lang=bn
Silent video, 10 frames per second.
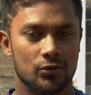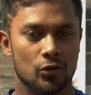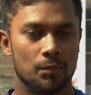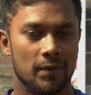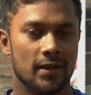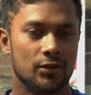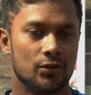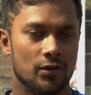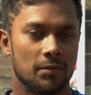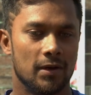সব প্লেয়ারদের
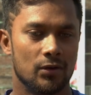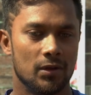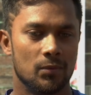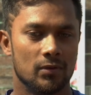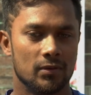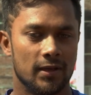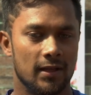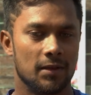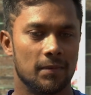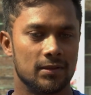জন্য অনেক ভালো এবং
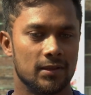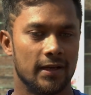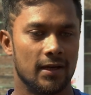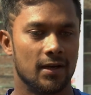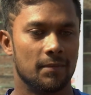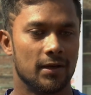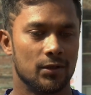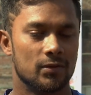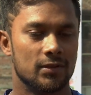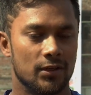খেলতে পারছে খেলাটা মাঠে
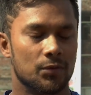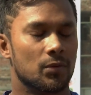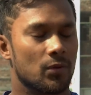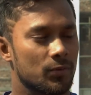হচ্ছে এটা সবার